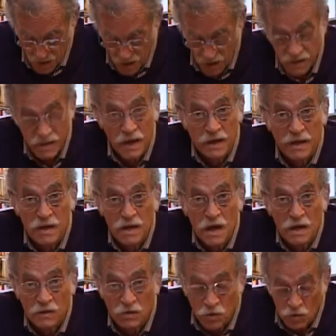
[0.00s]
Y aquí
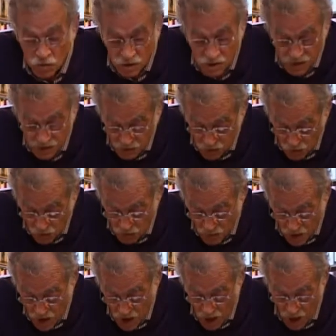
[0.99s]
hay torres de
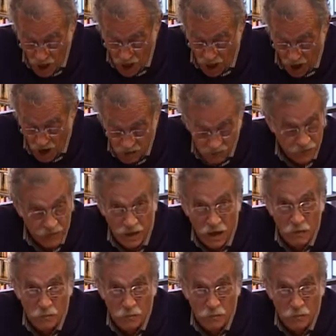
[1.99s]
goma alfiles